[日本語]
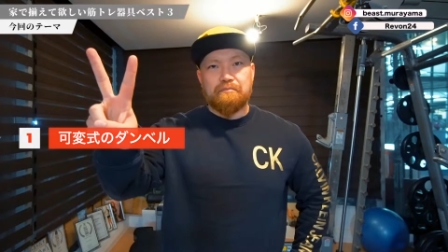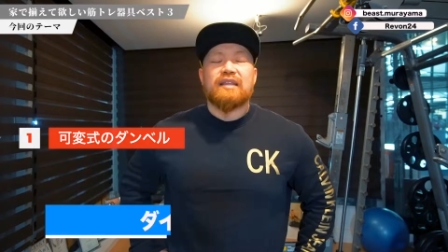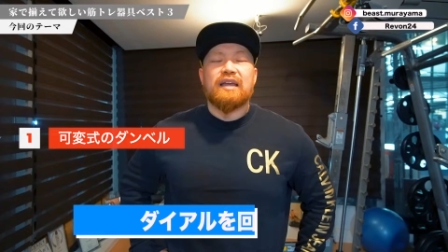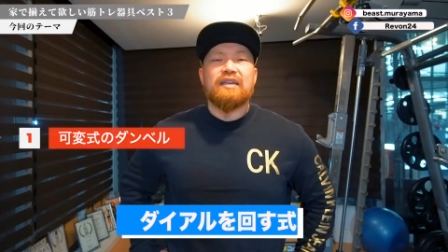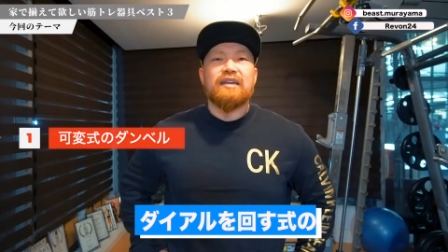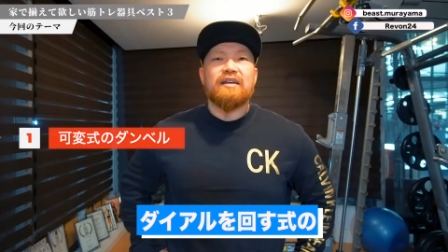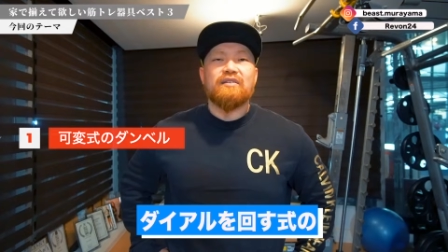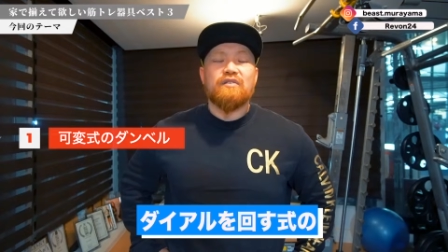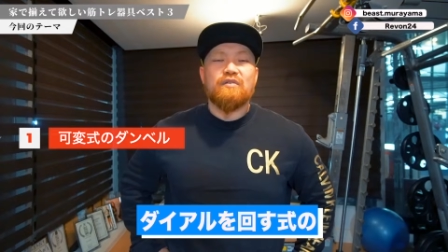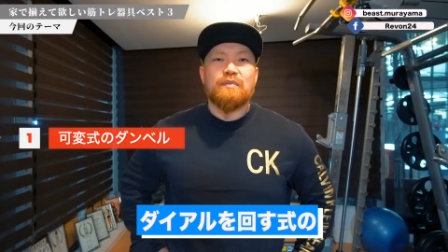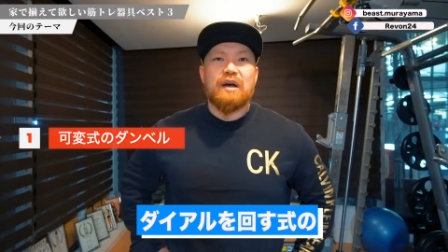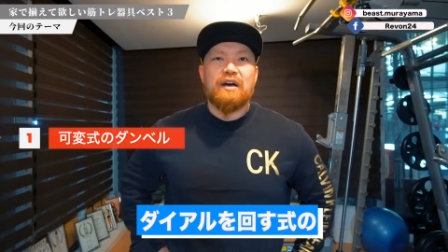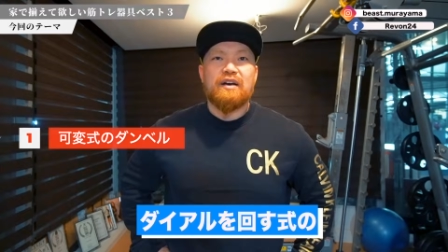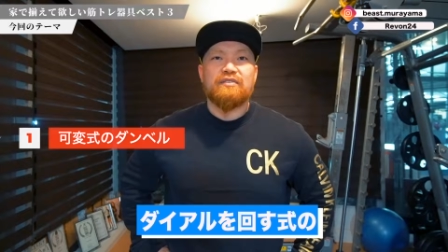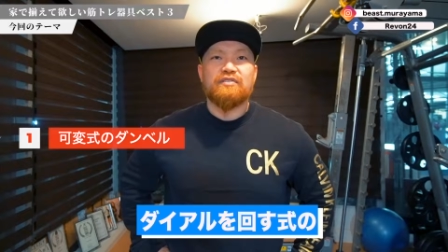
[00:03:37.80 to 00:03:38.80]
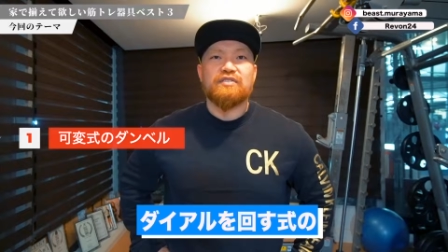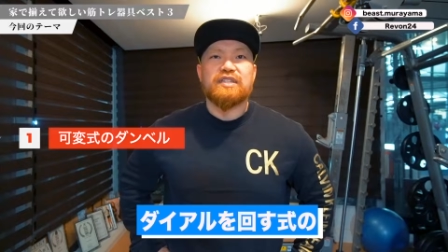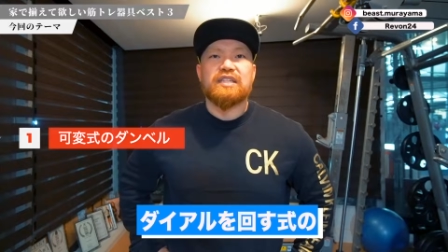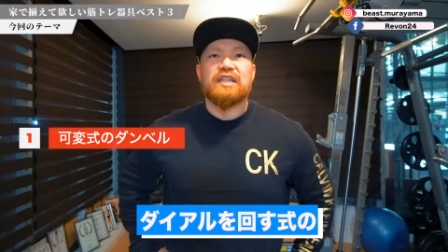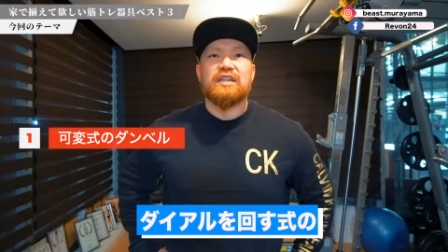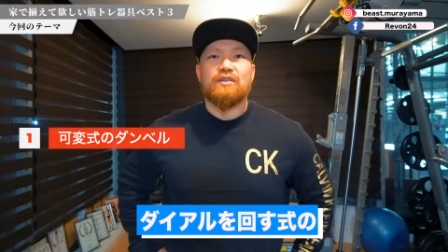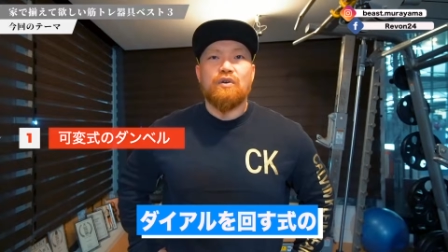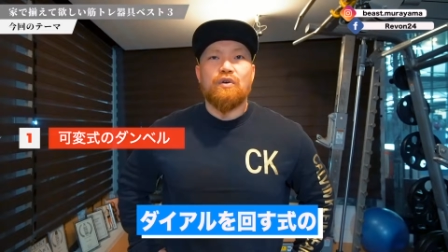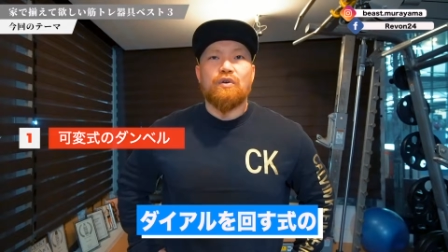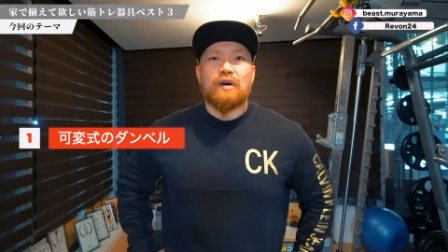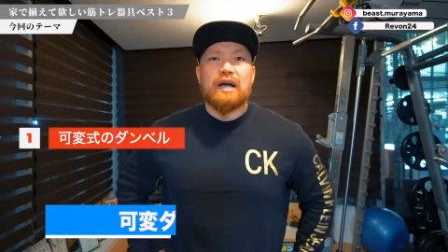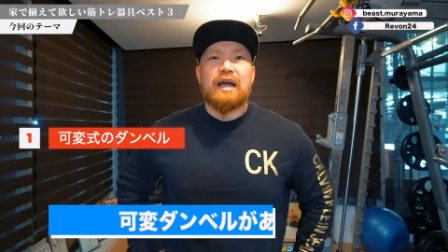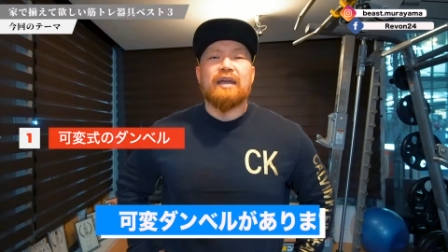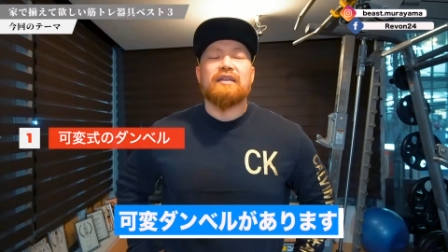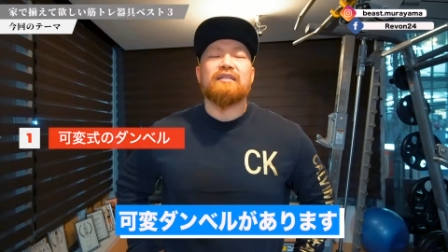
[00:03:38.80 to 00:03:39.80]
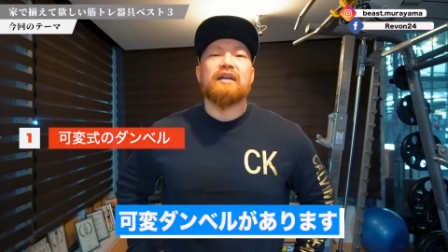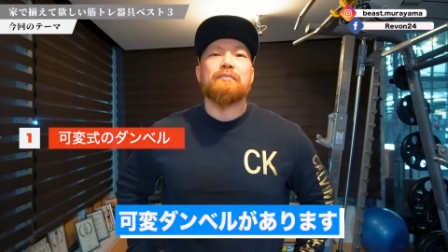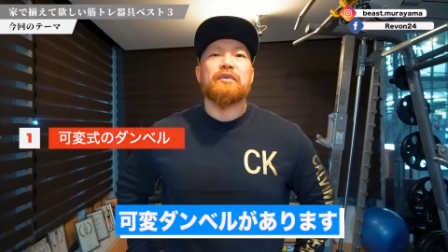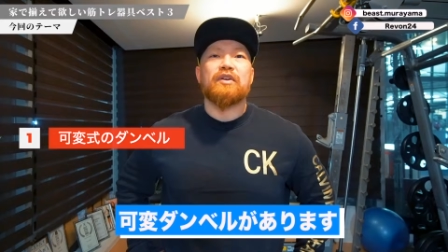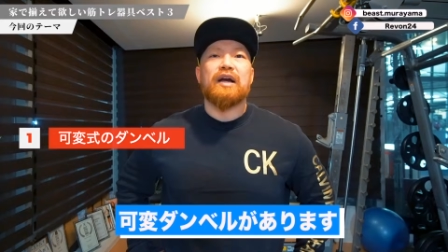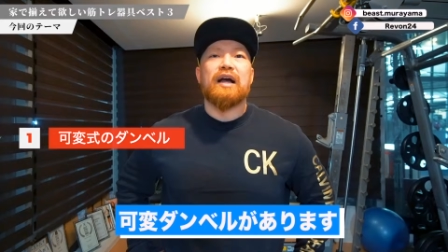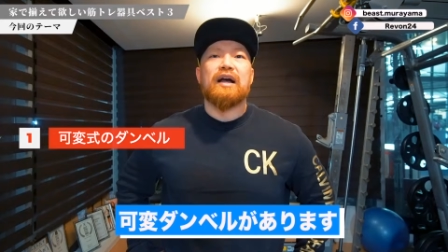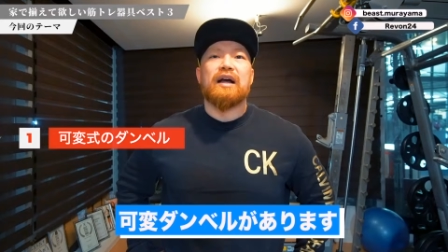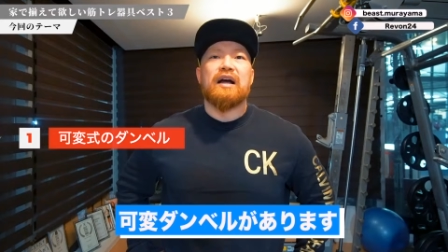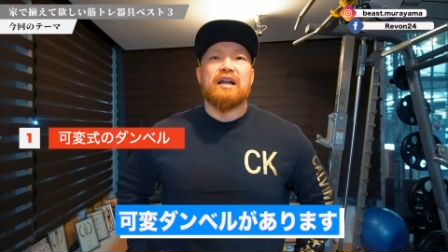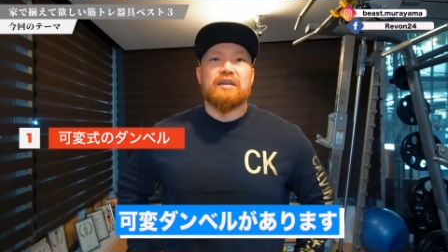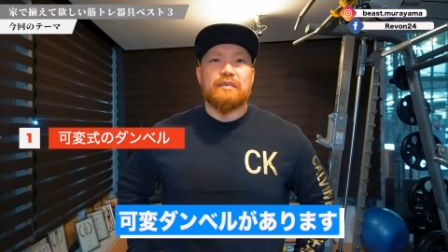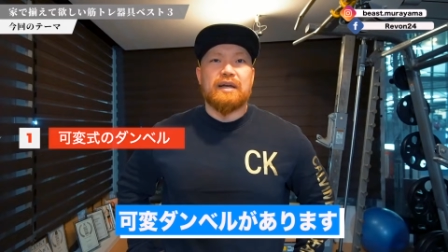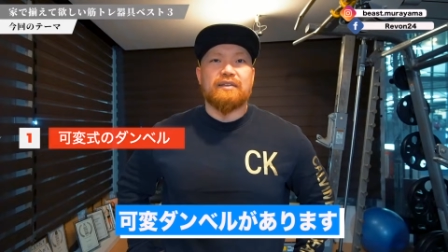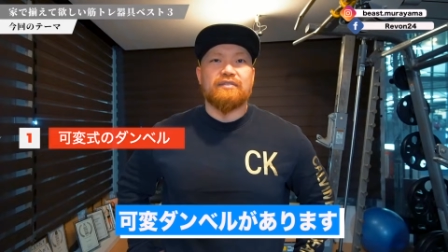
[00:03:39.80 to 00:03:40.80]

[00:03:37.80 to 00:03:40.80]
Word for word: ダイヤルを回す式の可変ダンベルがありま